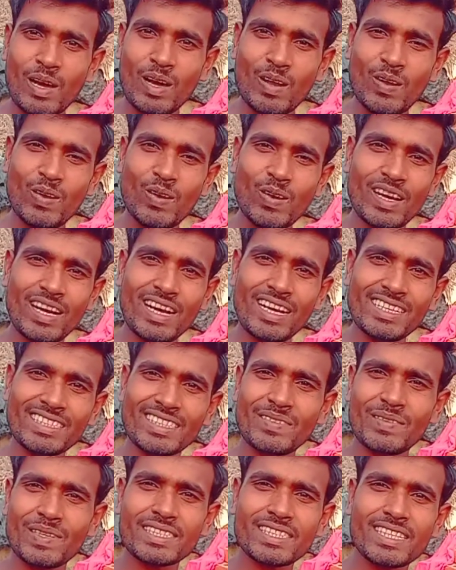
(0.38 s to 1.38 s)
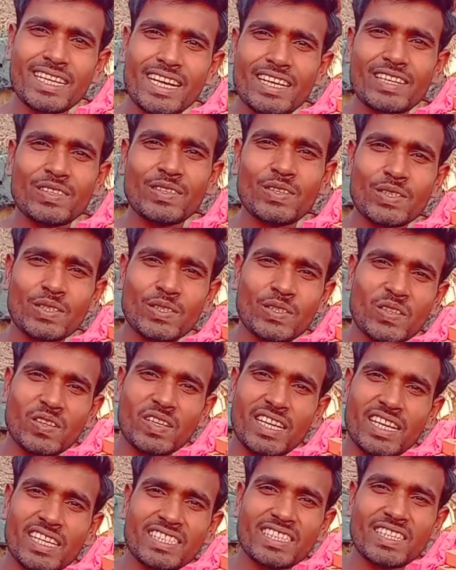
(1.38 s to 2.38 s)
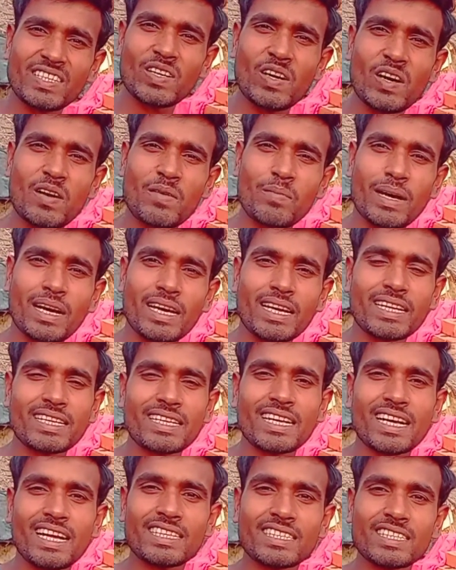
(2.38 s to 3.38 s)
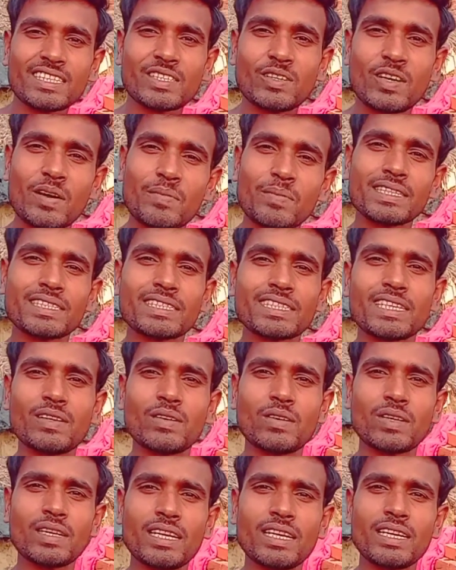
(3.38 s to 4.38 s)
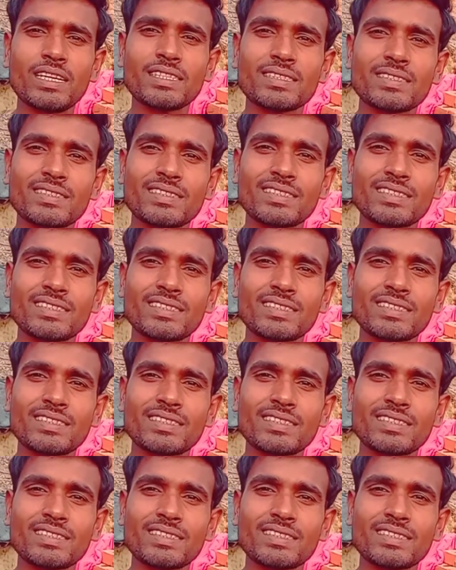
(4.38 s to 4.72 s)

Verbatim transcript: हेलो गाइस नमस्कार दोस्तों कैसे हो हमारी ख्याल से तो आप अच्छे होंगे